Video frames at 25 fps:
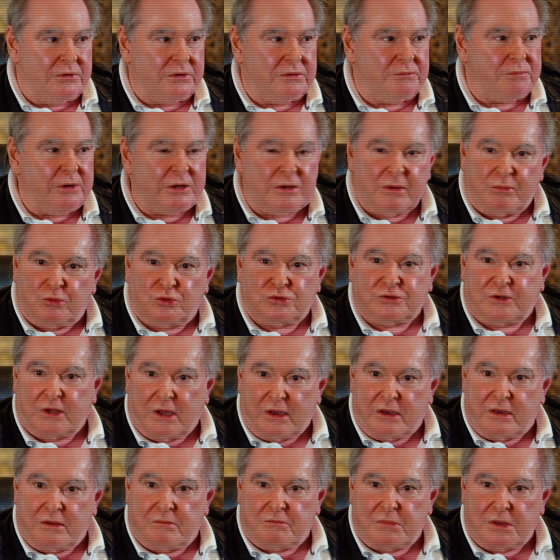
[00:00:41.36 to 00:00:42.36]
I pamiętam
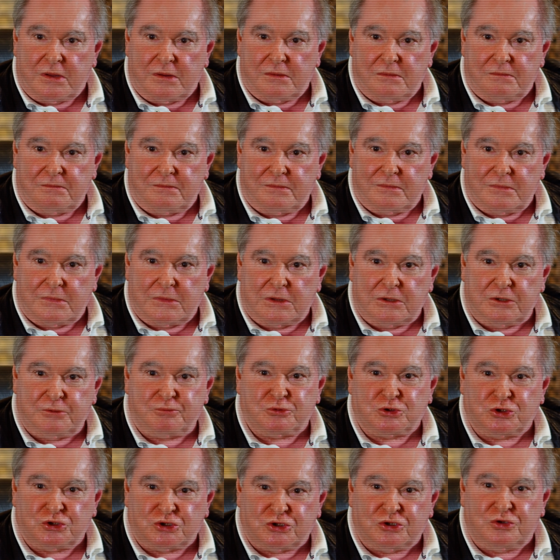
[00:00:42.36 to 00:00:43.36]
uznałem i
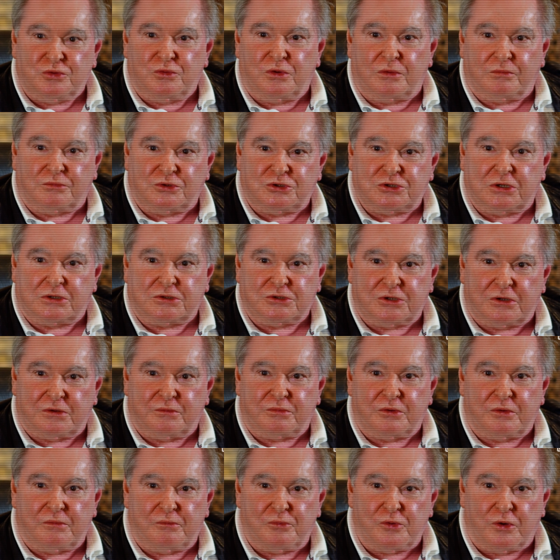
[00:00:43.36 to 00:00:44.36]
przyśniło mi się, nie
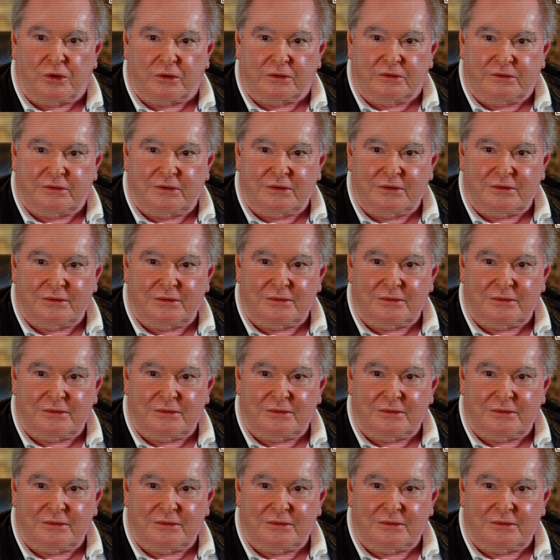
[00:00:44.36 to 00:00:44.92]
robię błąd.